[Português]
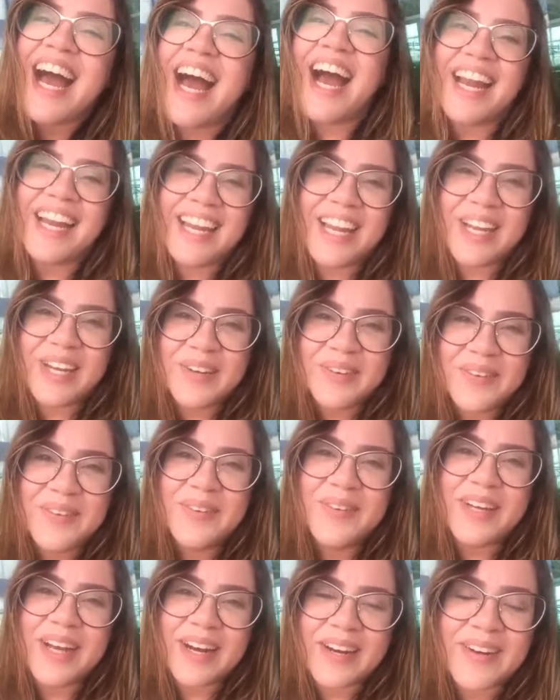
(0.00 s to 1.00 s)

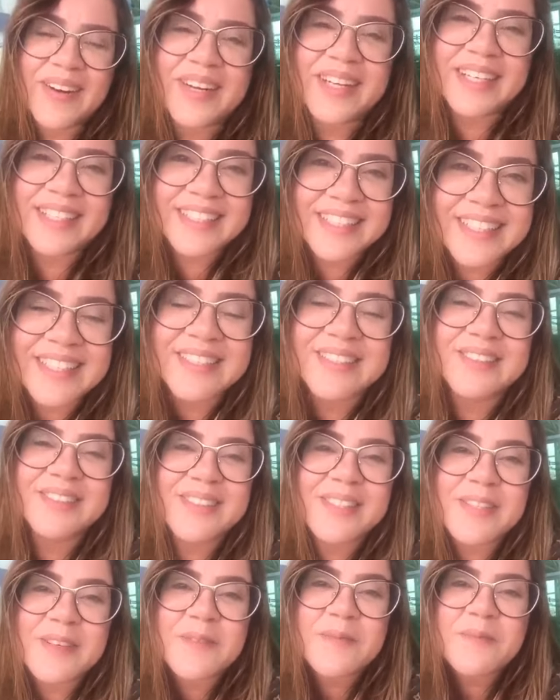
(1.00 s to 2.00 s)
Aleluia, glória a
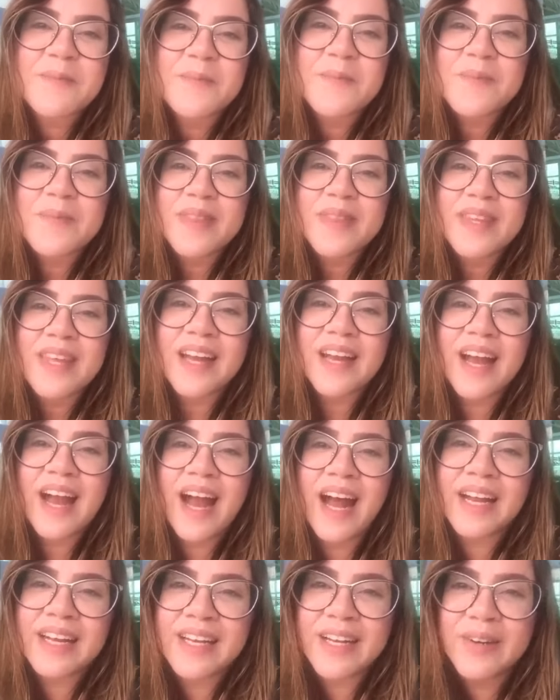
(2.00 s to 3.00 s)
Deus.
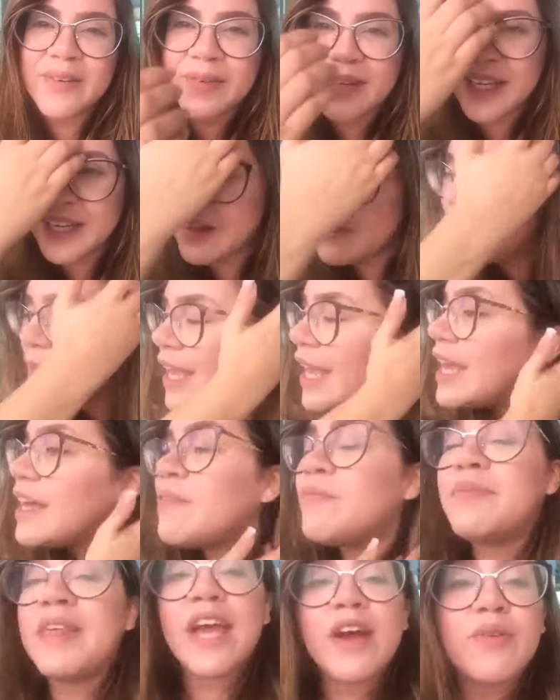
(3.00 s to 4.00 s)
Aleluia.
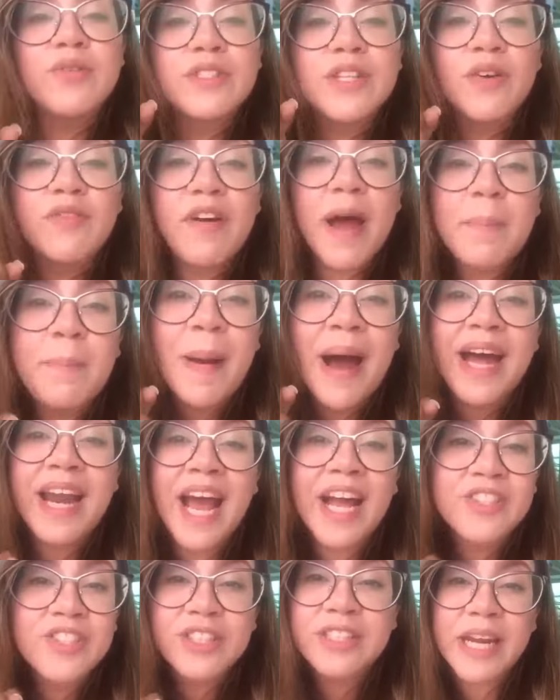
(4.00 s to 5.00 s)
Deus não vai
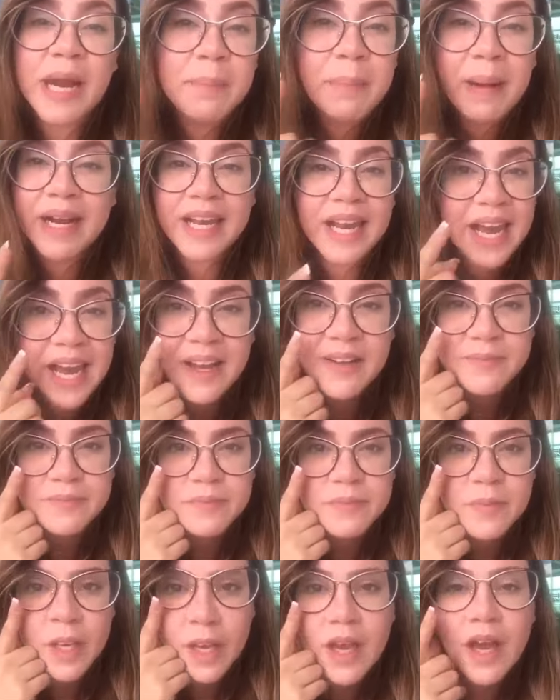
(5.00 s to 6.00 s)
parar de trabalhar.
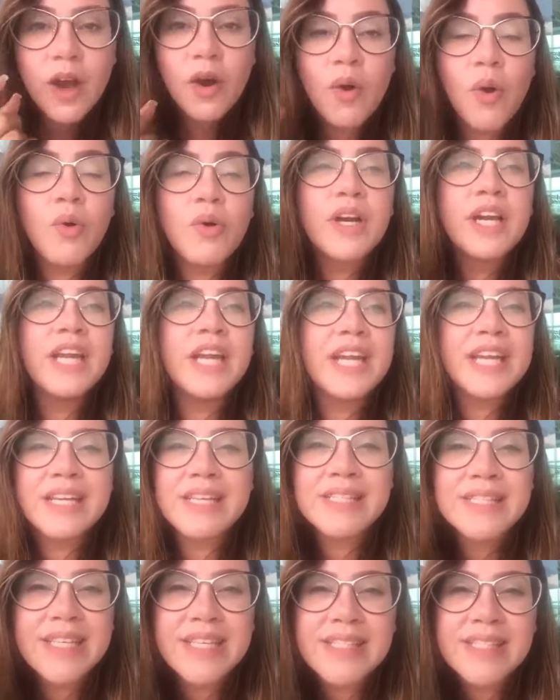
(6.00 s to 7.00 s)
Com
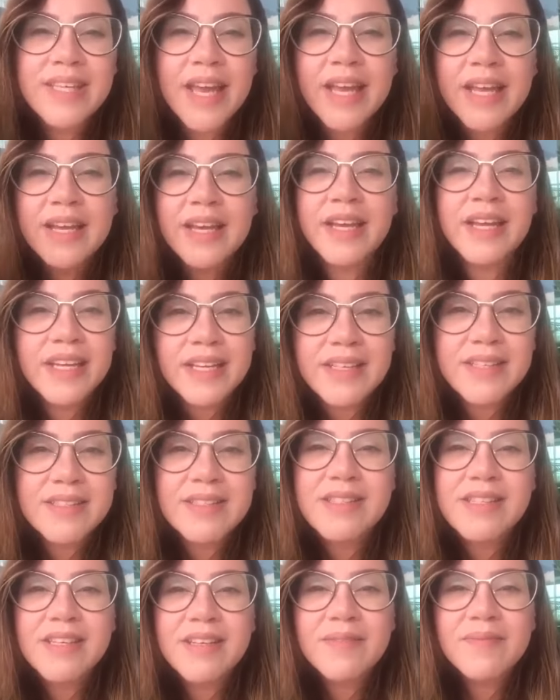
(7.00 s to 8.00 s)
crise, sem
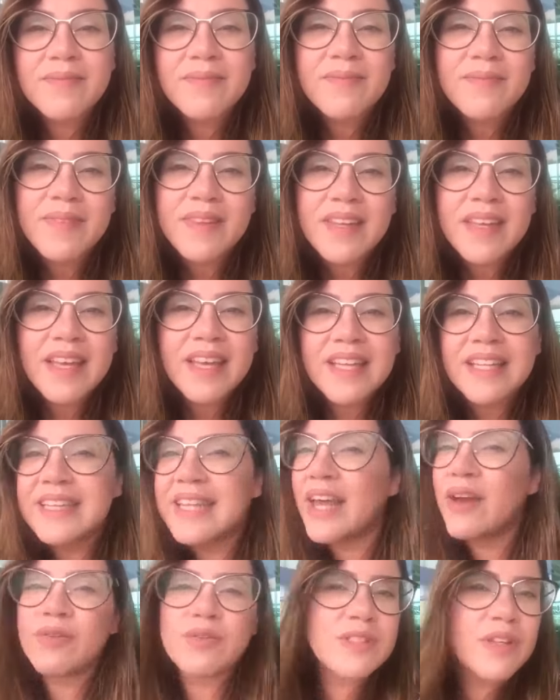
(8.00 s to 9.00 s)
crise,
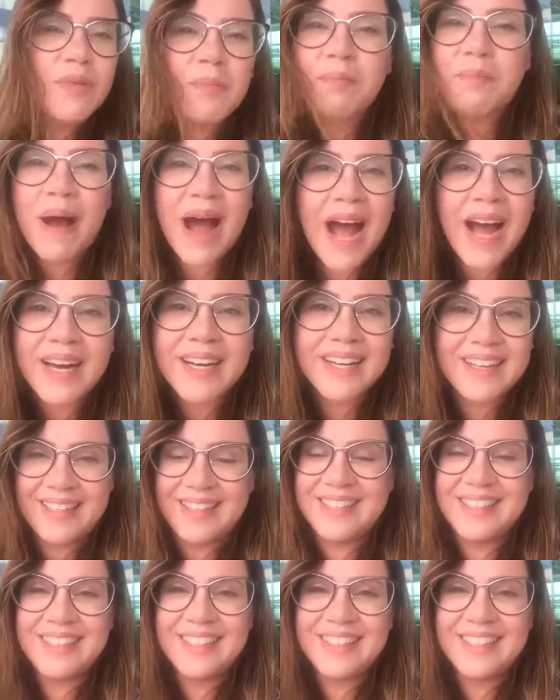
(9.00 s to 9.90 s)
Deus não para.